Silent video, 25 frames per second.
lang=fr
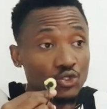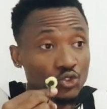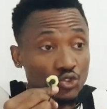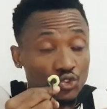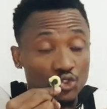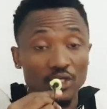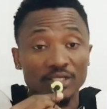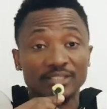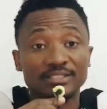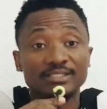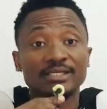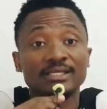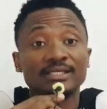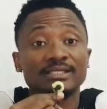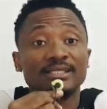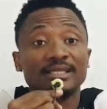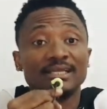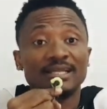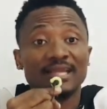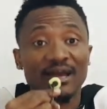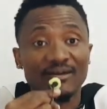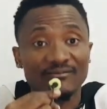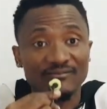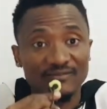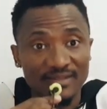Tu es en train de
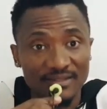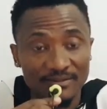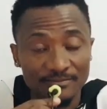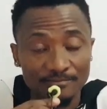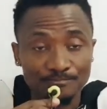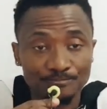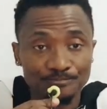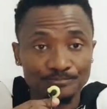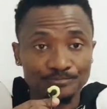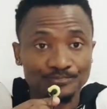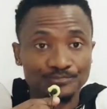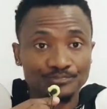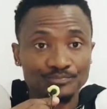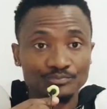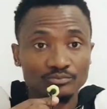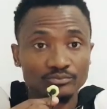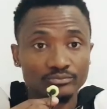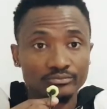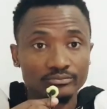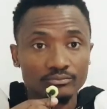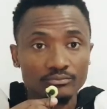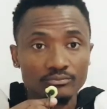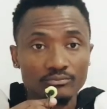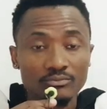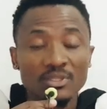te
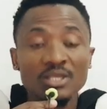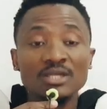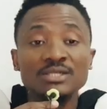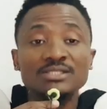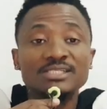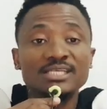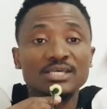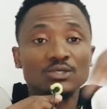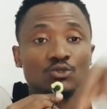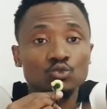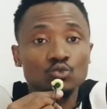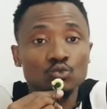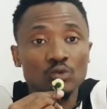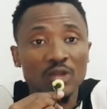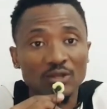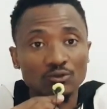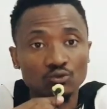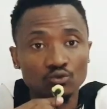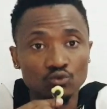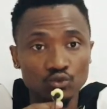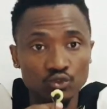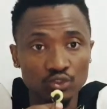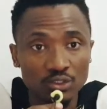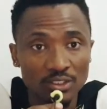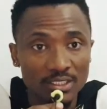Tu es sous la
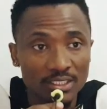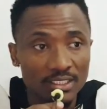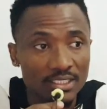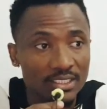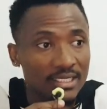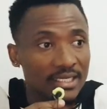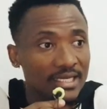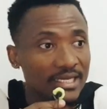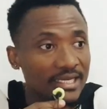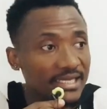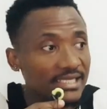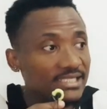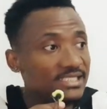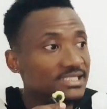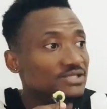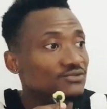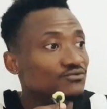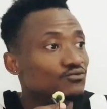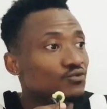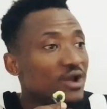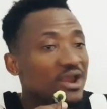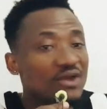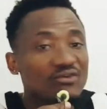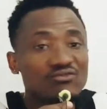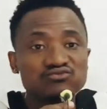douche et tu
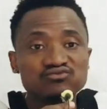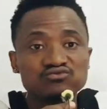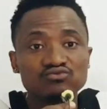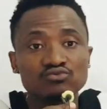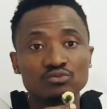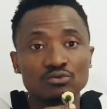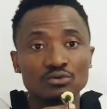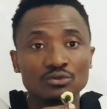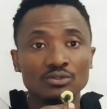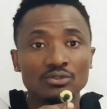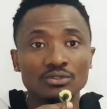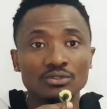vois un fou.